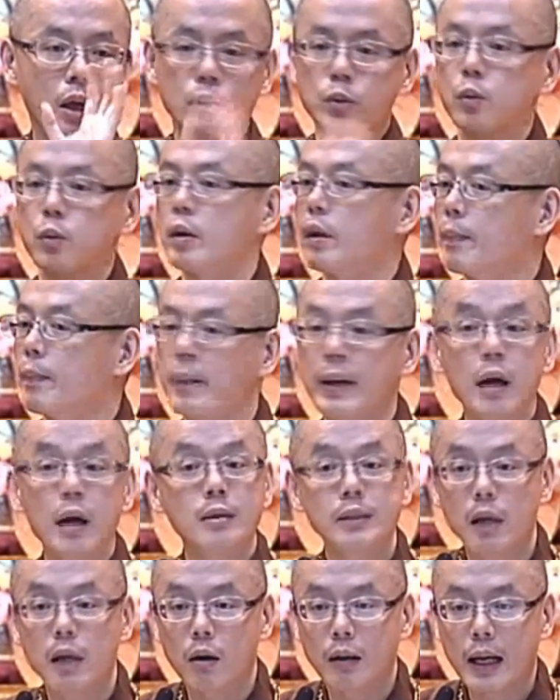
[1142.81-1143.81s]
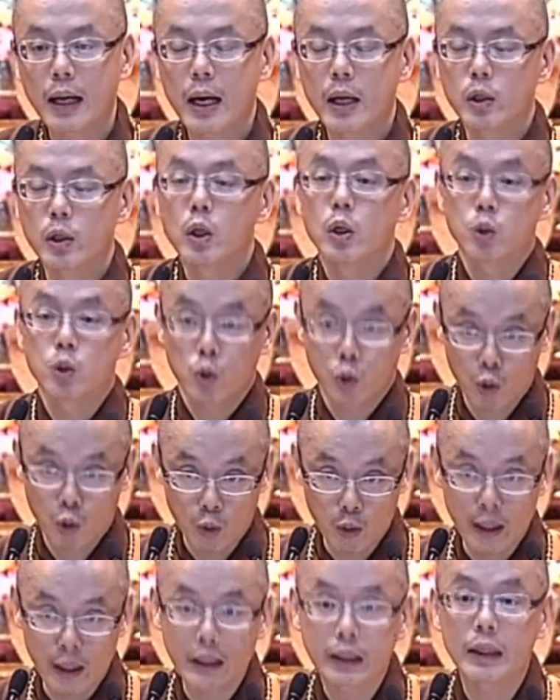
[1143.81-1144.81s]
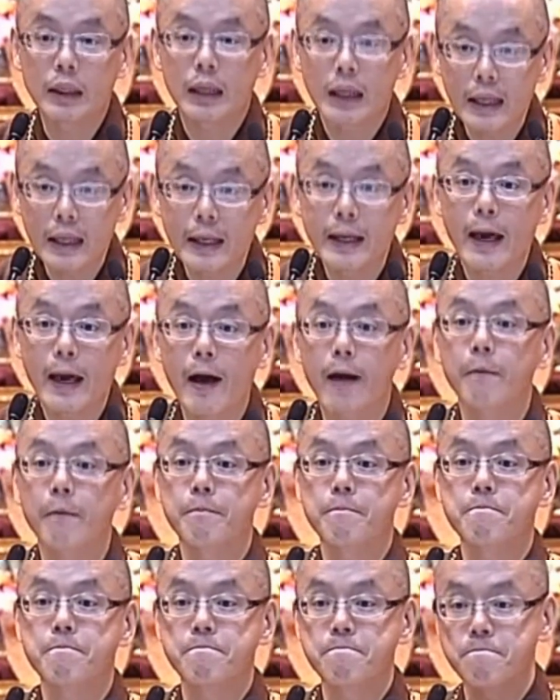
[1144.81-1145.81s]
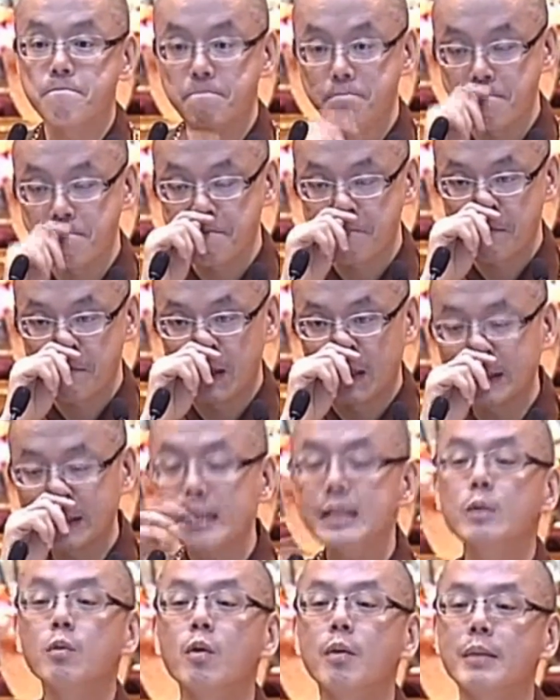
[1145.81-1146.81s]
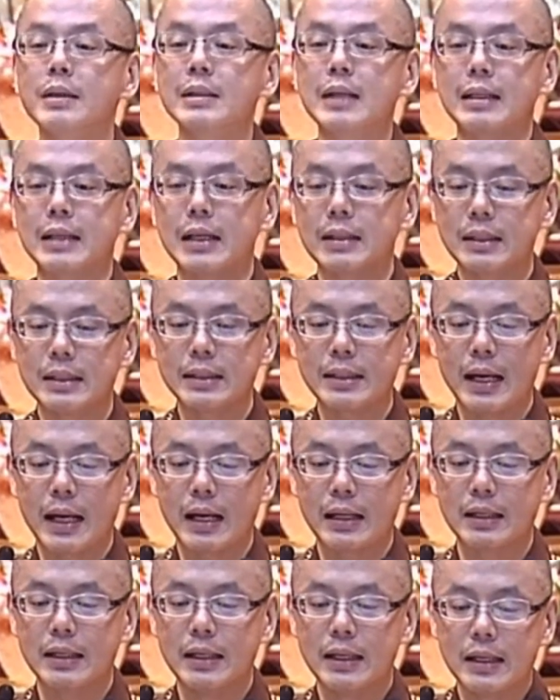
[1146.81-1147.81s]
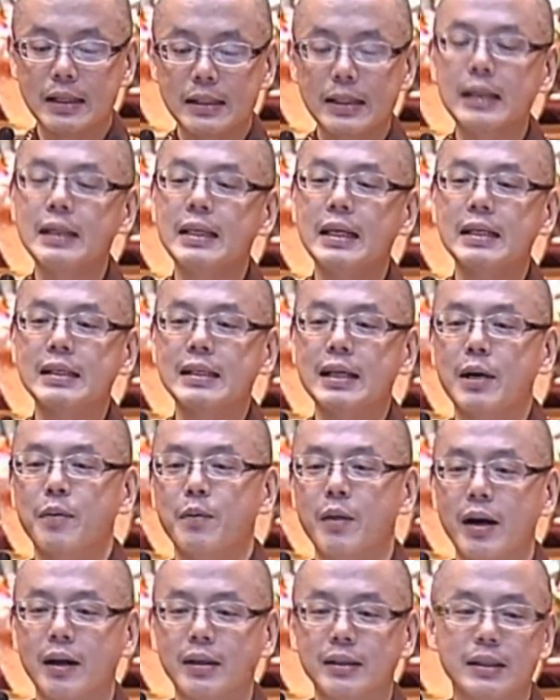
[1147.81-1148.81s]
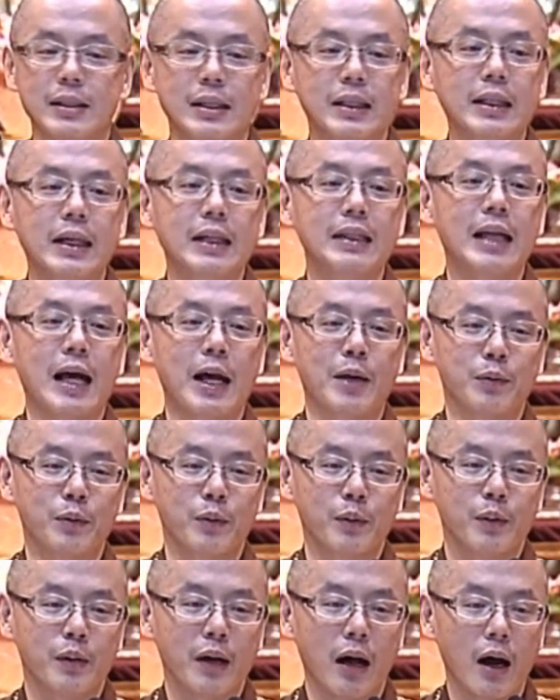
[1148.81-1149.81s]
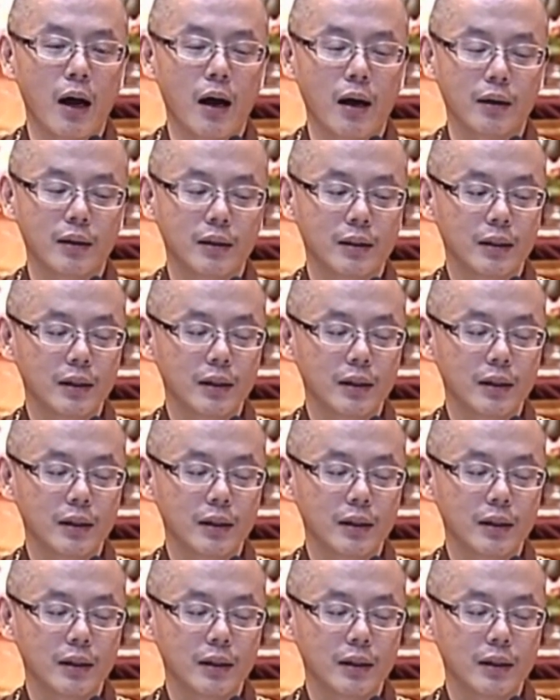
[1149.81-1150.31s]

所以不要小看水的力量。但是我们常常是这样，三天晒网，一天打鱼啊。